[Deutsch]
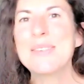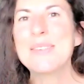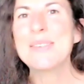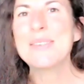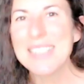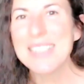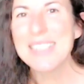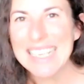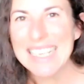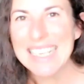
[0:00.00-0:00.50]

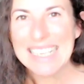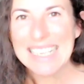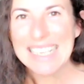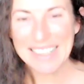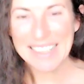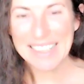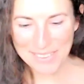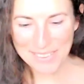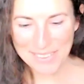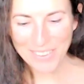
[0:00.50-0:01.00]
dieser
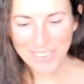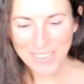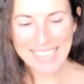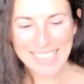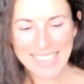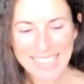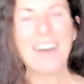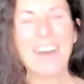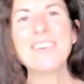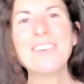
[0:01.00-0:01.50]
neuen
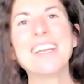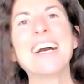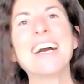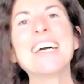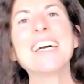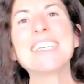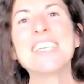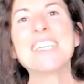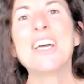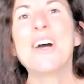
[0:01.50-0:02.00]

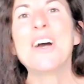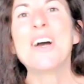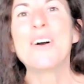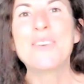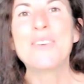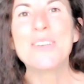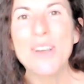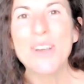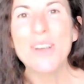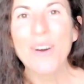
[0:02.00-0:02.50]
Rauhnacht.
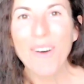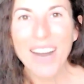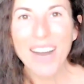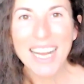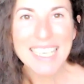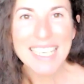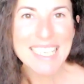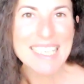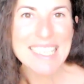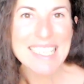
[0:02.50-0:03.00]
Und
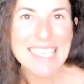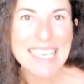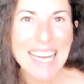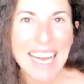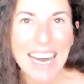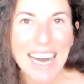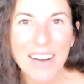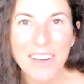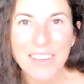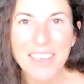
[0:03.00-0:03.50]
heute ist die
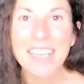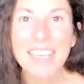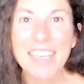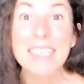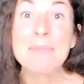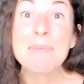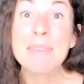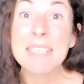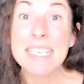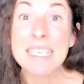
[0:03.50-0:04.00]

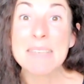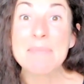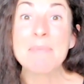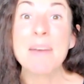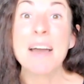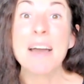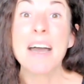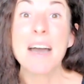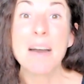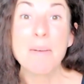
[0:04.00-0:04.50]
Rauhnacht mit
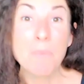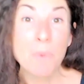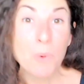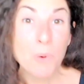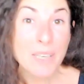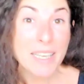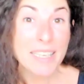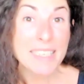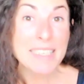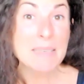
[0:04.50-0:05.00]
dem
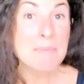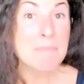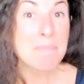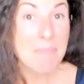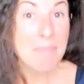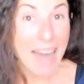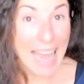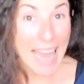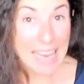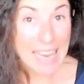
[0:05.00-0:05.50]
Monat
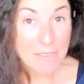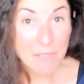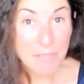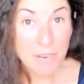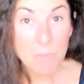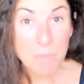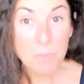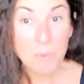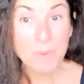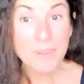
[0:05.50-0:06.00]
Mai
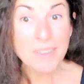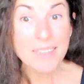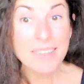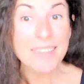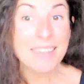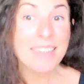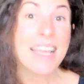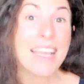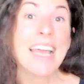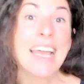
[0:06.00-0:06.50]

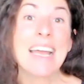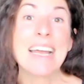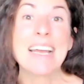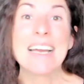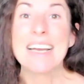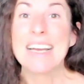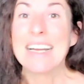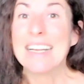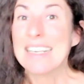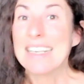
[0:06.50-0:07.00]
verbunden.
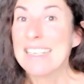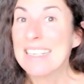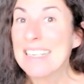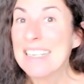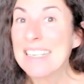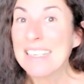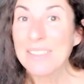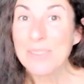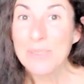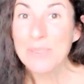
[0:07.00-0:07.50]

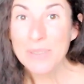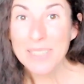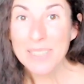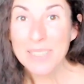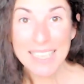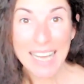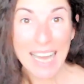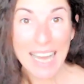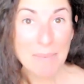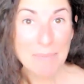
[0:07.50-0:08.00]
Die Natur
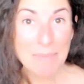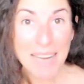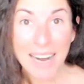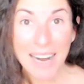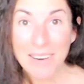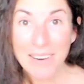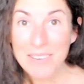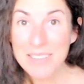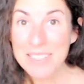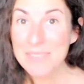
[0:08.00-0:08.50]
treibt
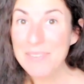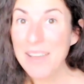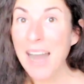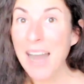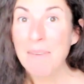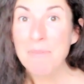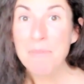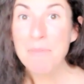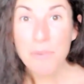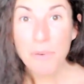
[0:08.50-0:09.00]
aus, wir
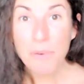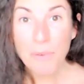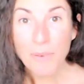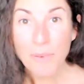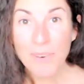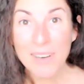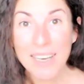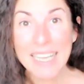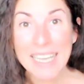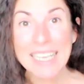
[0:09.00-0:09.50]
haben
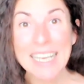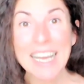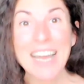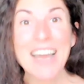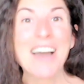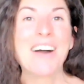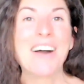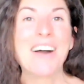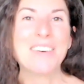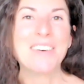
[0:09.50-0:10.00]
Frühling
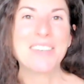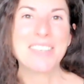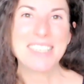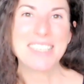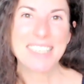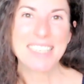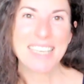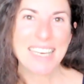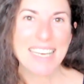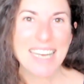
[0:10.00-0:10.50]

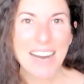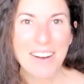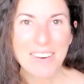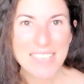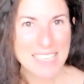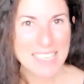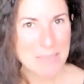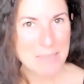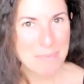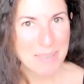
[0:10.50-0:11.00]
und genau
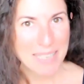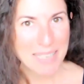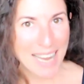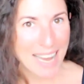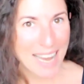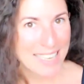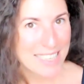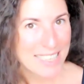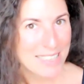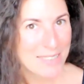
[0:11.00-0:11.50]
das
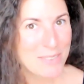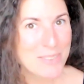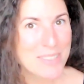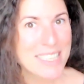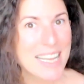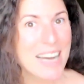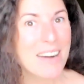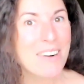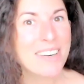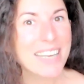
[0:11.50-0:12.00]
begleitet
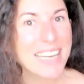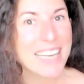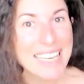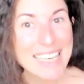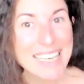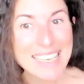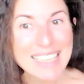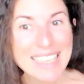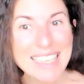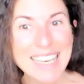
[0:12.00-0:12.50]
uns auch
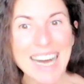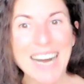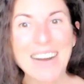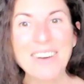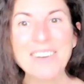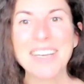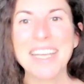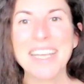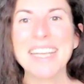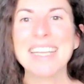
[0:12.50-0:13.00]
in den
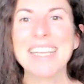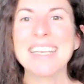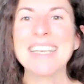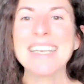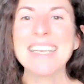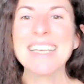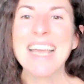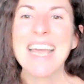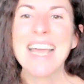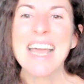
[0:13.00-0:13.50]

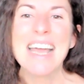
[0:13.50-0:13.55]
Rauhnächten.